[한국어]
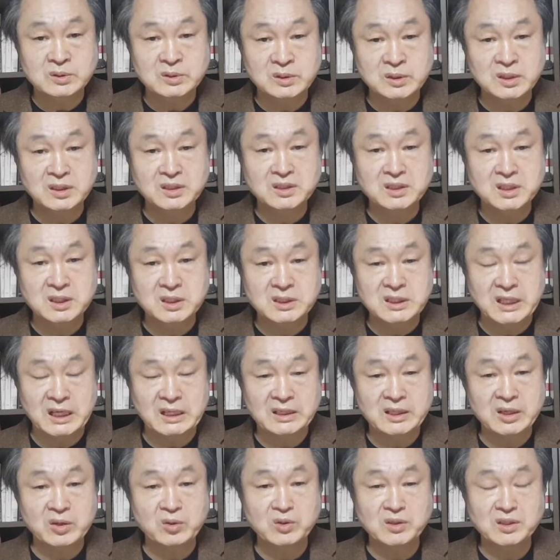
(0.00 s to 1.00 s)
연결이
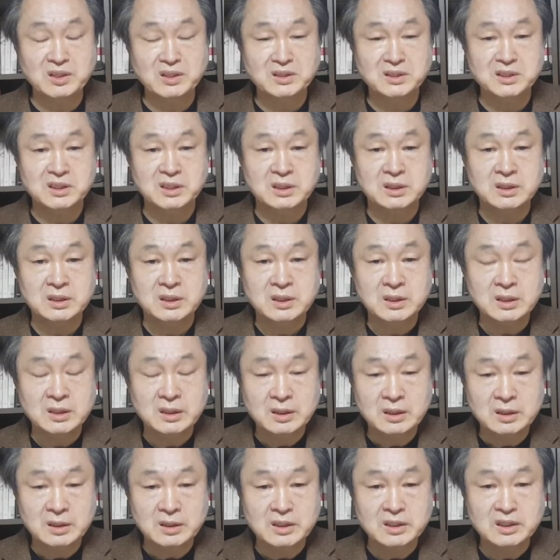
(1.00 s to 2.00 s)
잘 되고 있는지
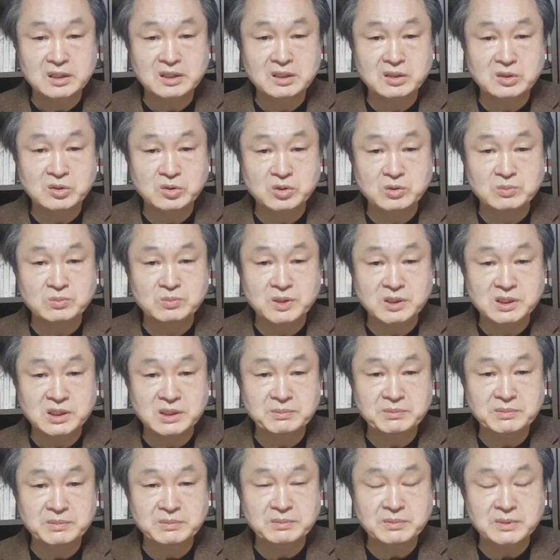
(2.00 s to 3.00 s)
이런 것도 좀
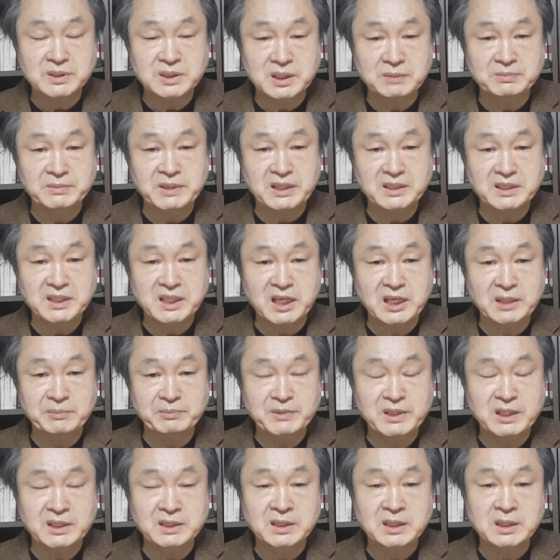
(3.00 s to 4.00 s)
의심스럽다는
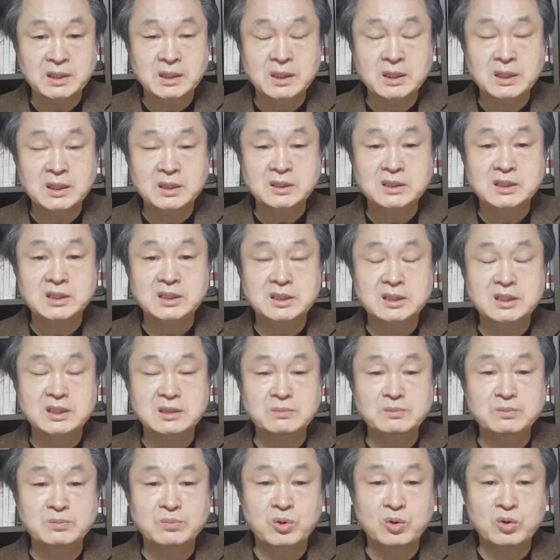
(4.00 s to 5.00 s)
생각입니다.
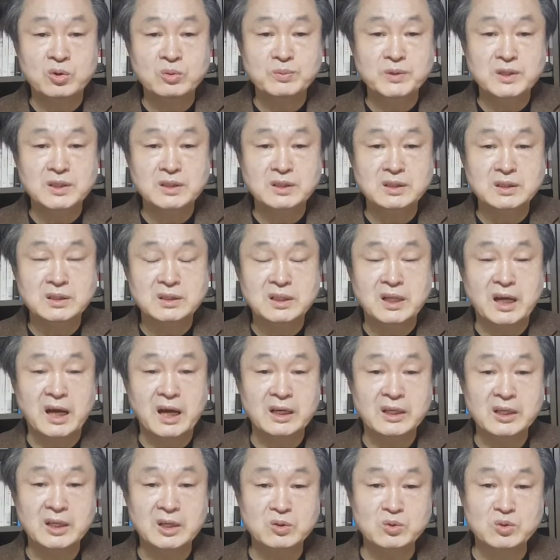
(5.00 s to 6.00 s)
지금 보면
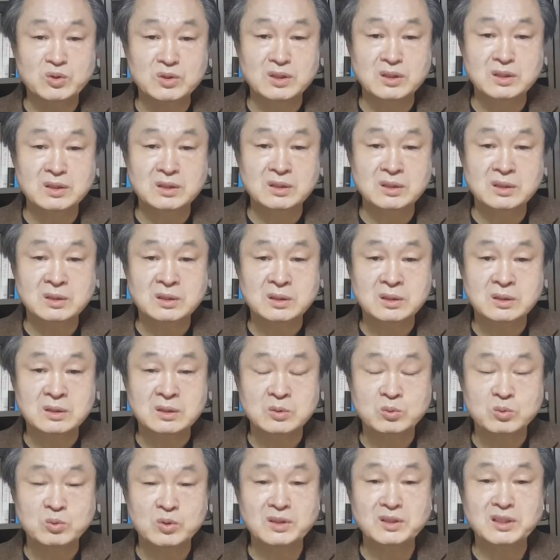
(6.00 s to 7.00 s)
나경원
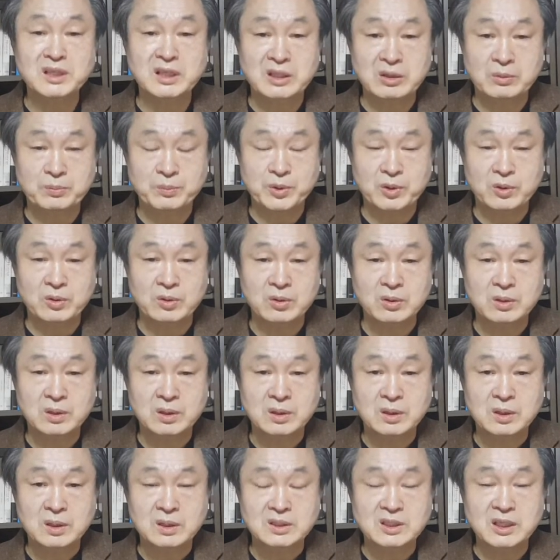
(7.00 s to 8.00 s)
원내대표,
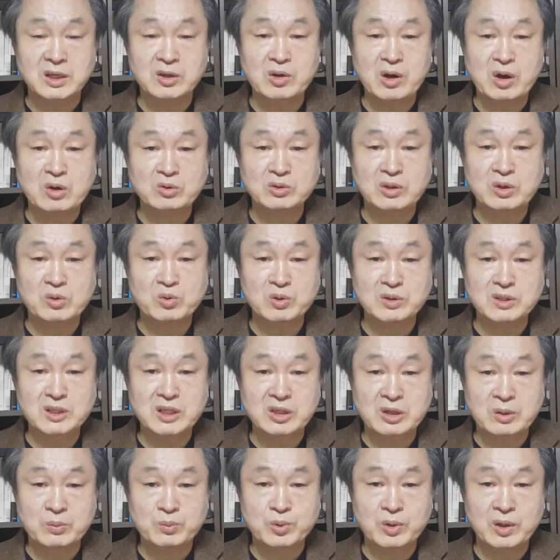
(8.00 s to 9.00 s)
자유한국당
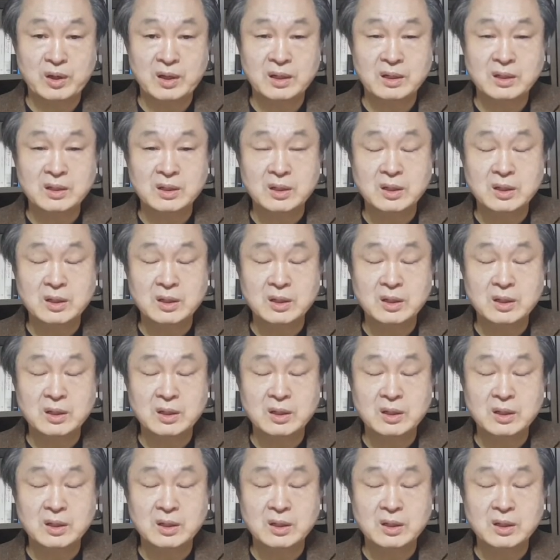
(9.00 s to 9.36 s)
원내대표와